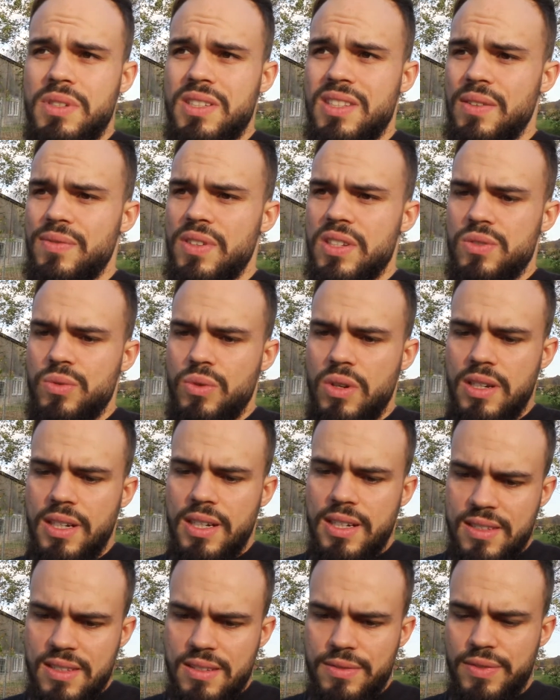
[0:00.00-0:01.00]
Die sind etwas
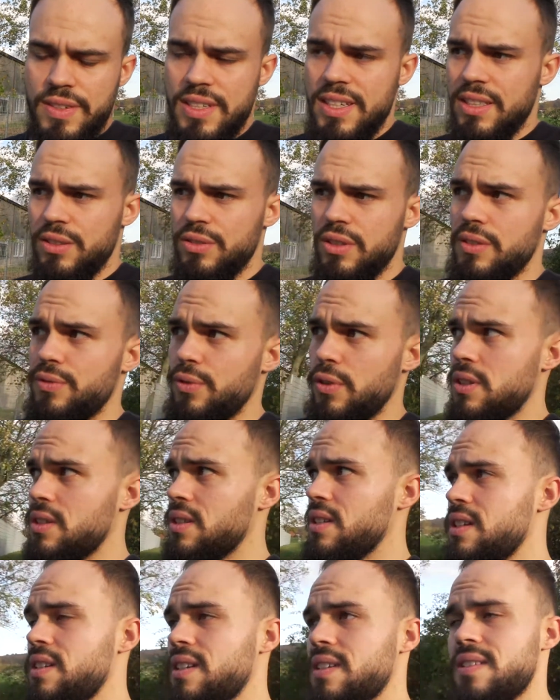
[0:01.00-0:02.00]
dunkler als die Felgen und ich
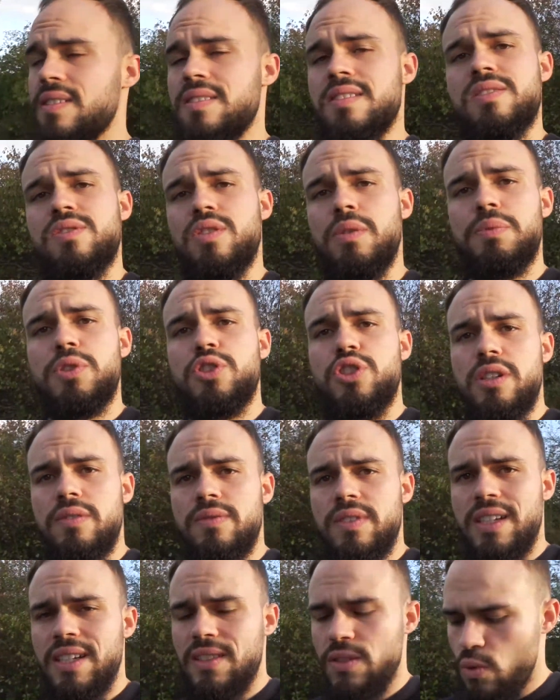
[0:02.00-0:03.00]
wollte nicht, dass das jetzt optisch
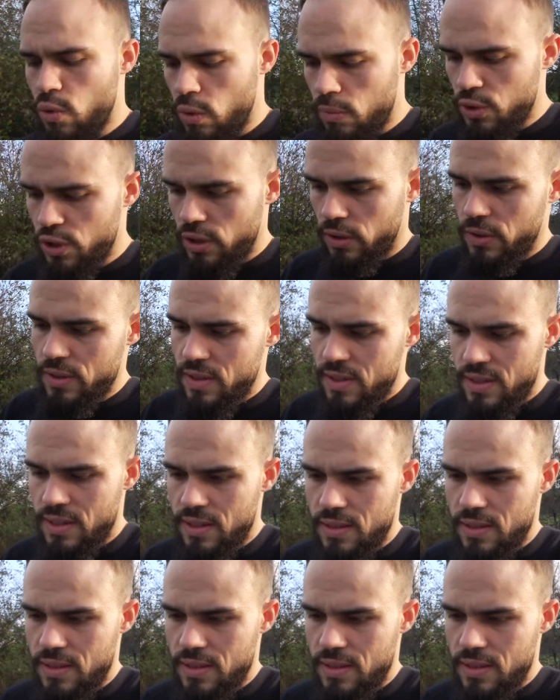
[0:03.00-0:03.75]
irgendwie ganz komisch aussieht.